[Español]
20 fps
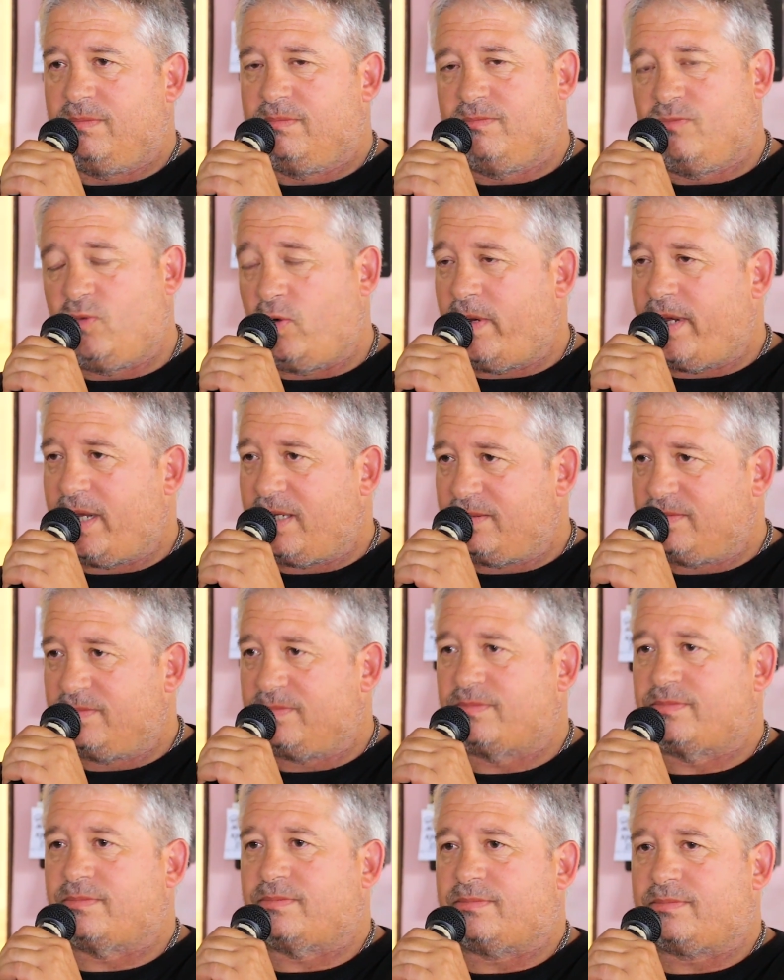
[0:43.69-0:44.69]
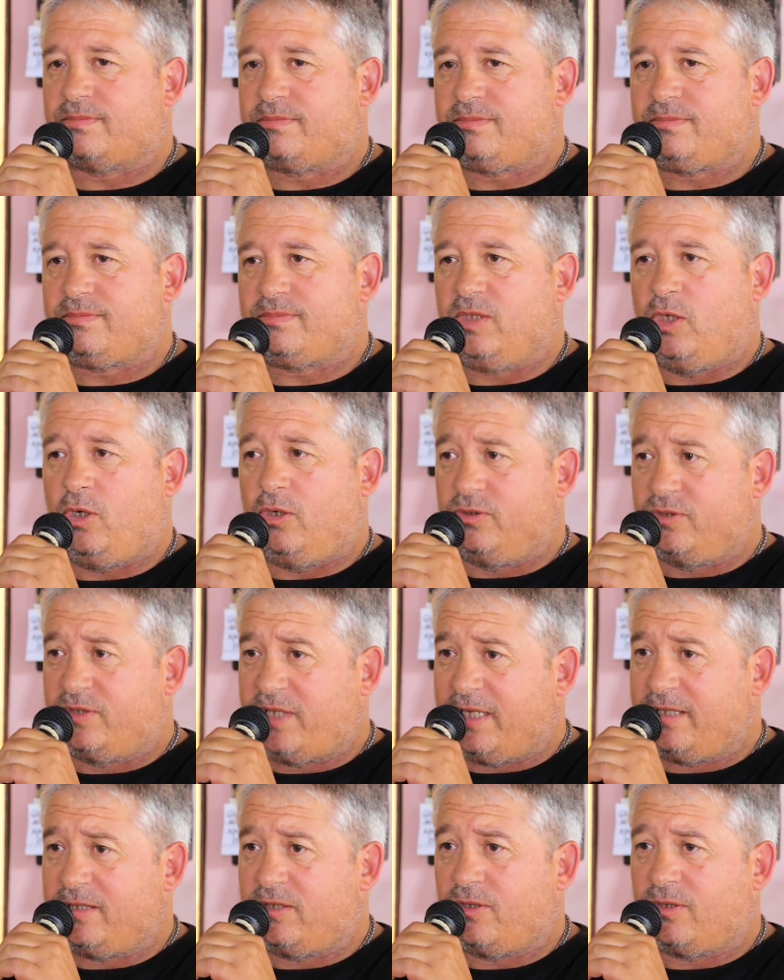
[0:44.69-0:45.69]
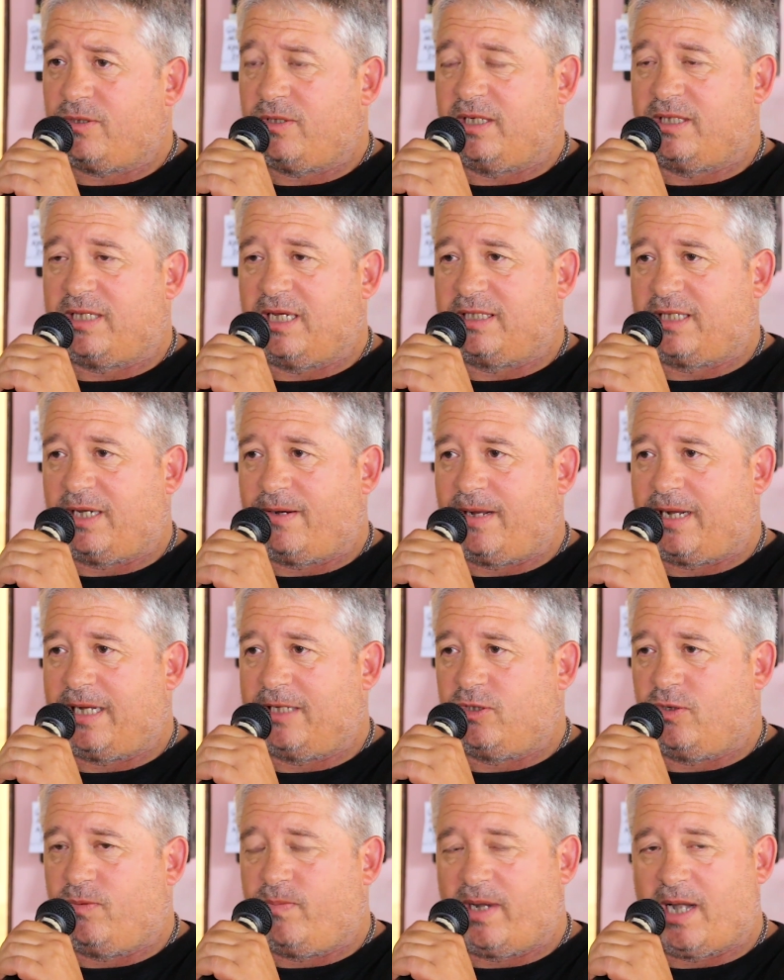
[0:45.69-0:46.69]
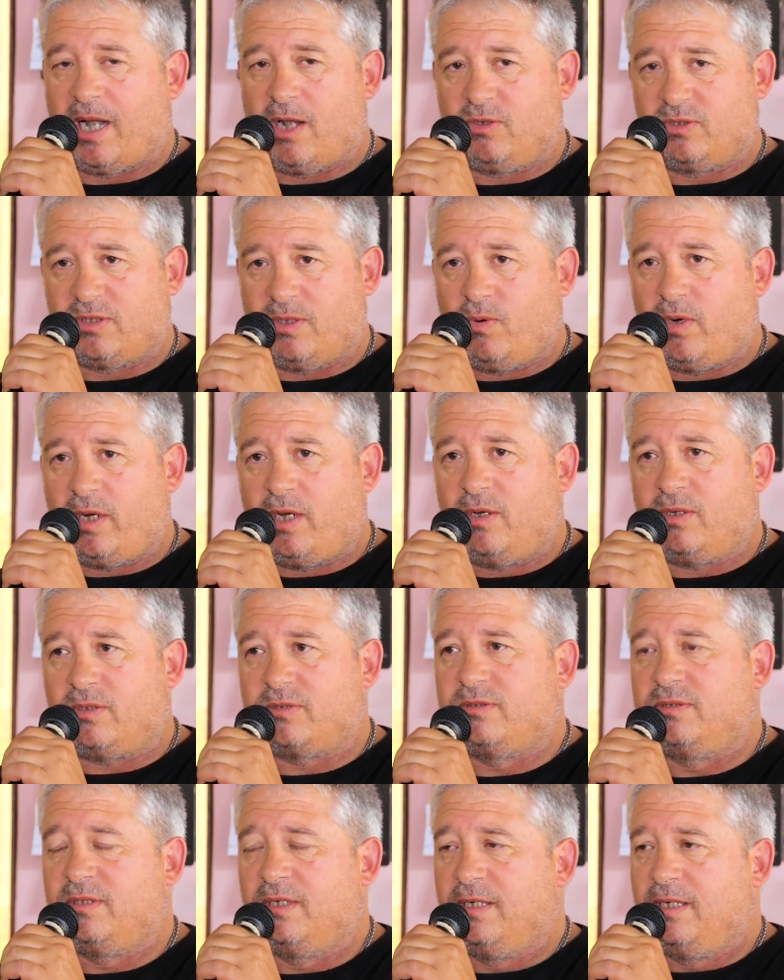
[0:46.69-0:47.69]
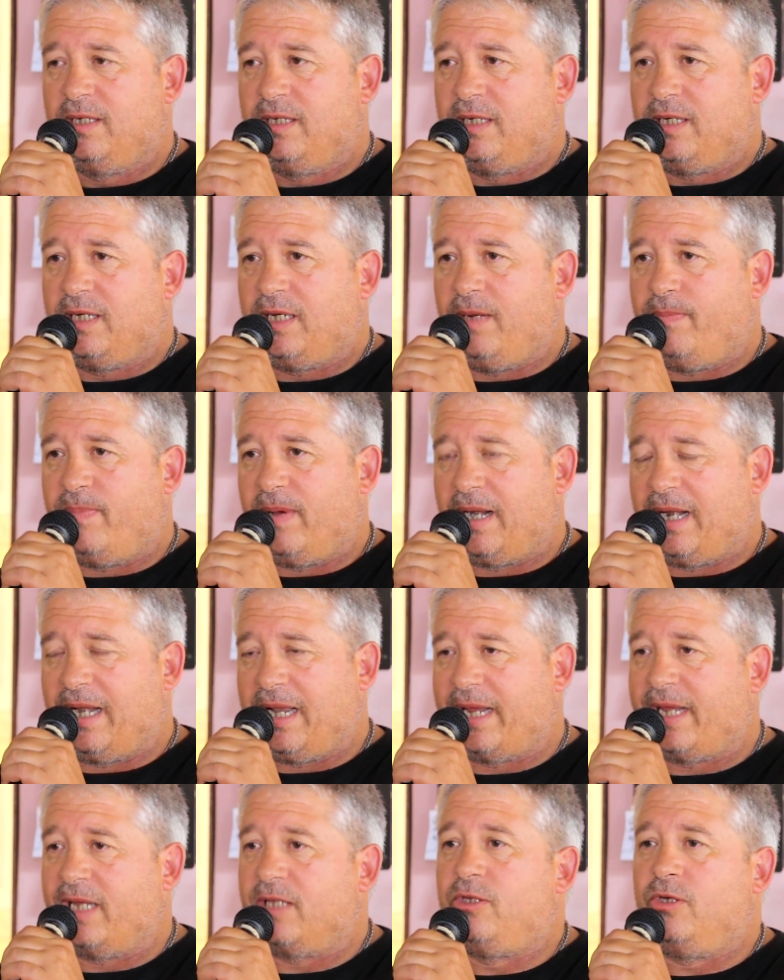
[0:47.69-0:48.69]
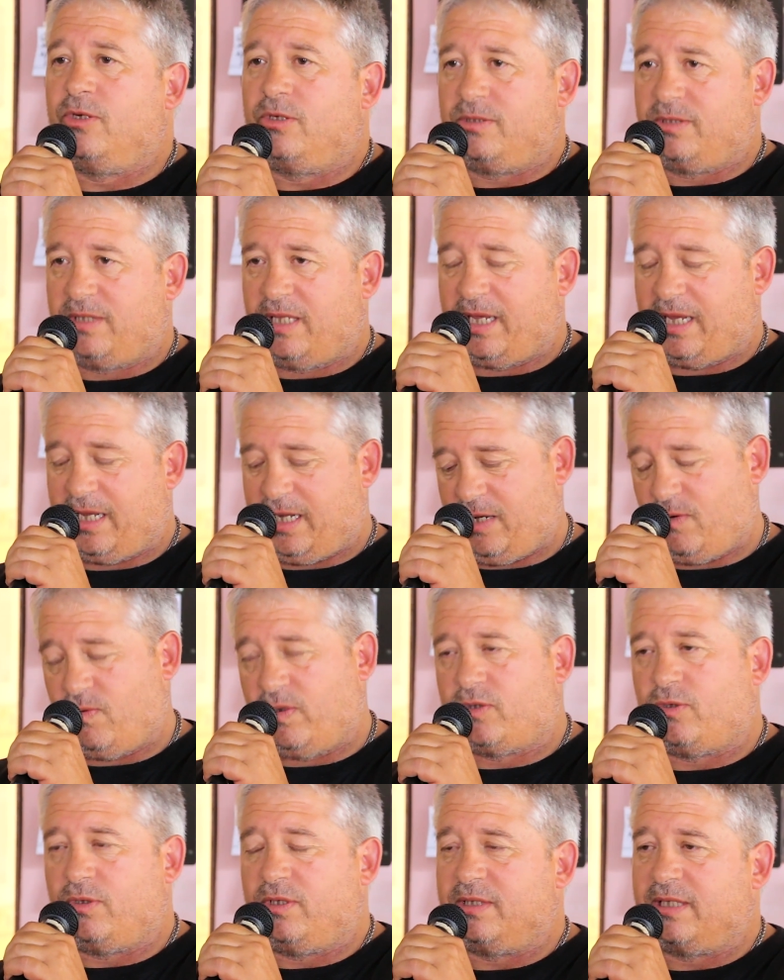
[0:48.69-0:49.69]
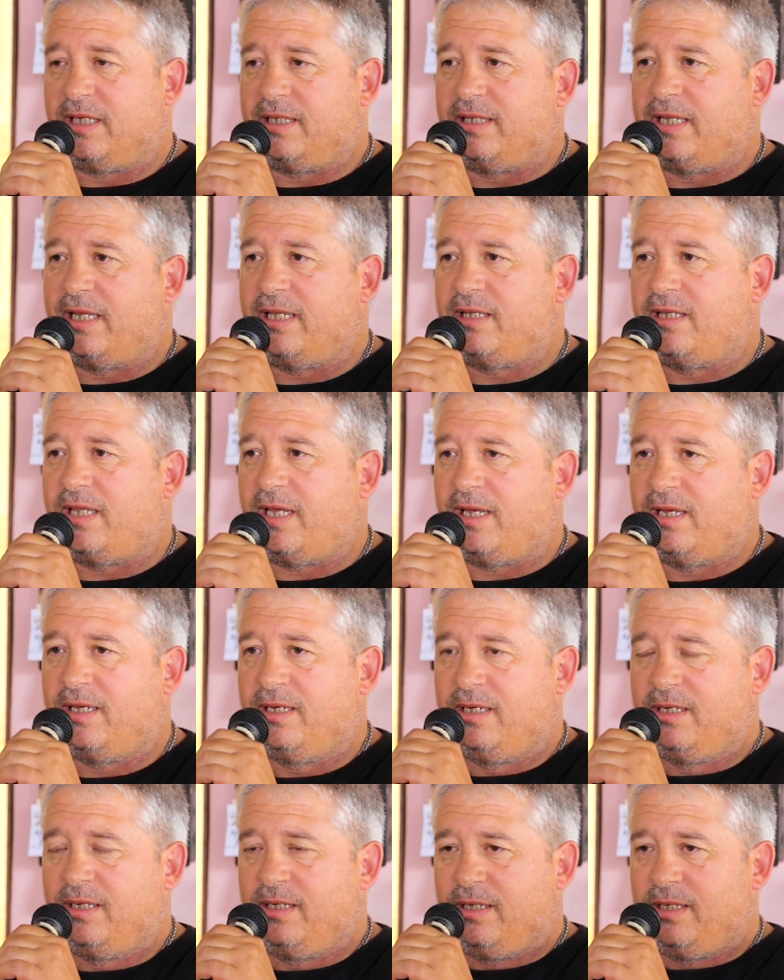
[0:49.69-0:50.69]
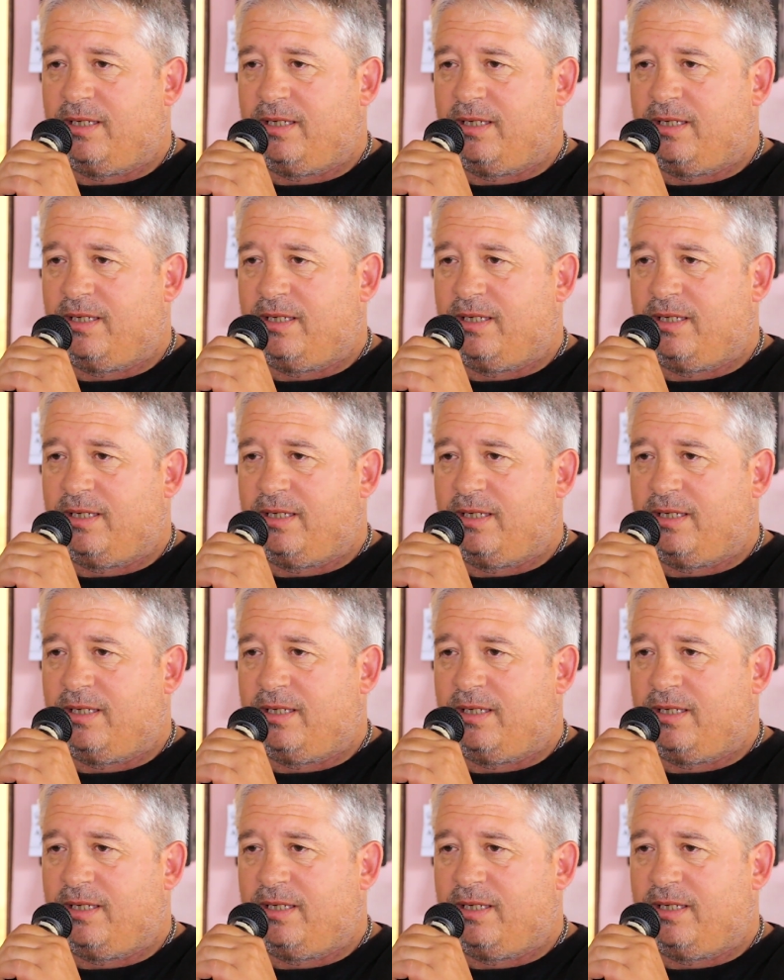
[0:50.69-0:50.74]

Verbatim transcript: muy bien, contentos de estar trabajando para los abuelos y para la gestión de nuestro intendente,